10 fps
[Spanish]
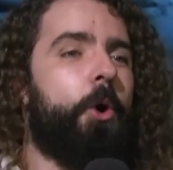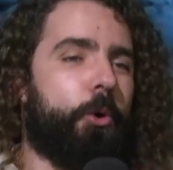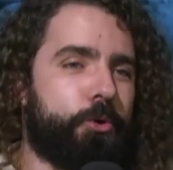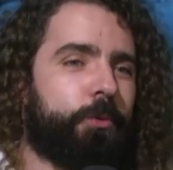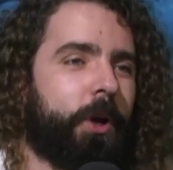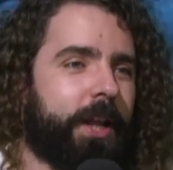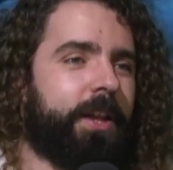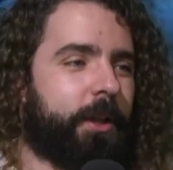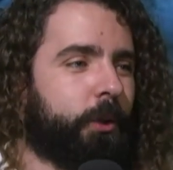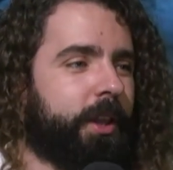Justo porque la
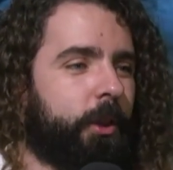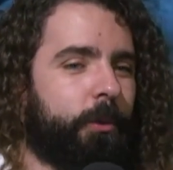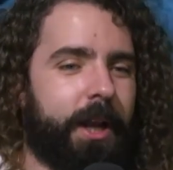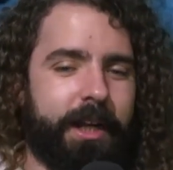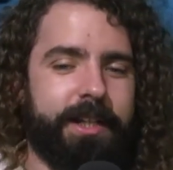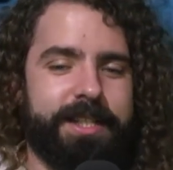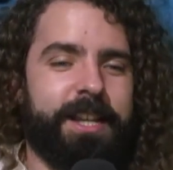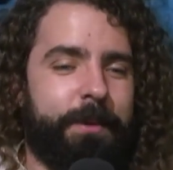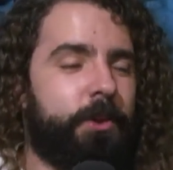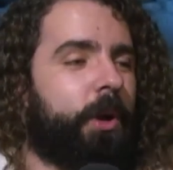directora de doblaje,
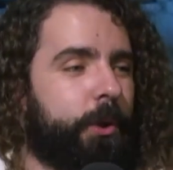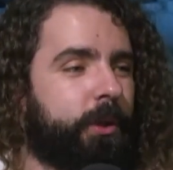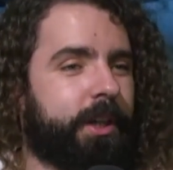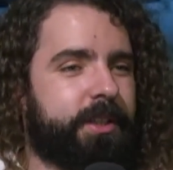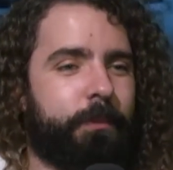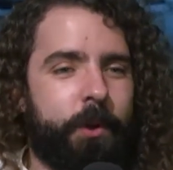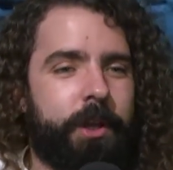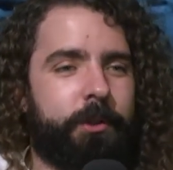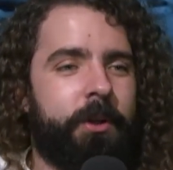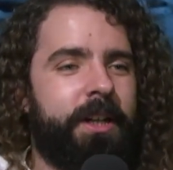sabiendo que yo entré a este
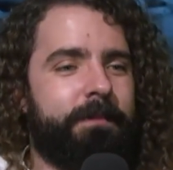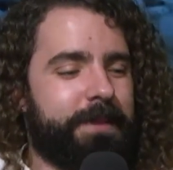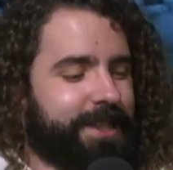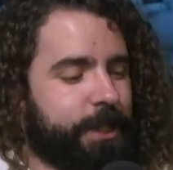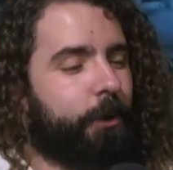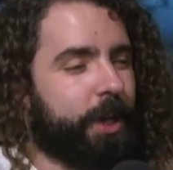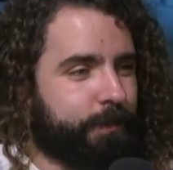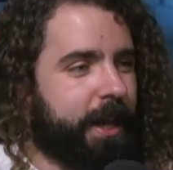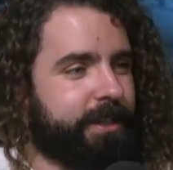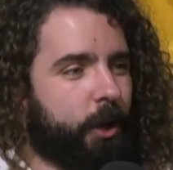proyecto sí con
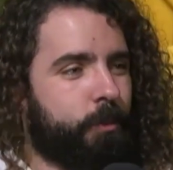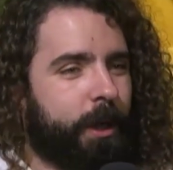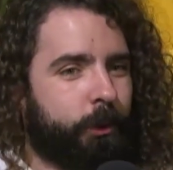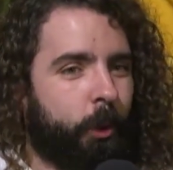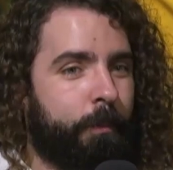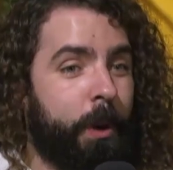experiencia como actor,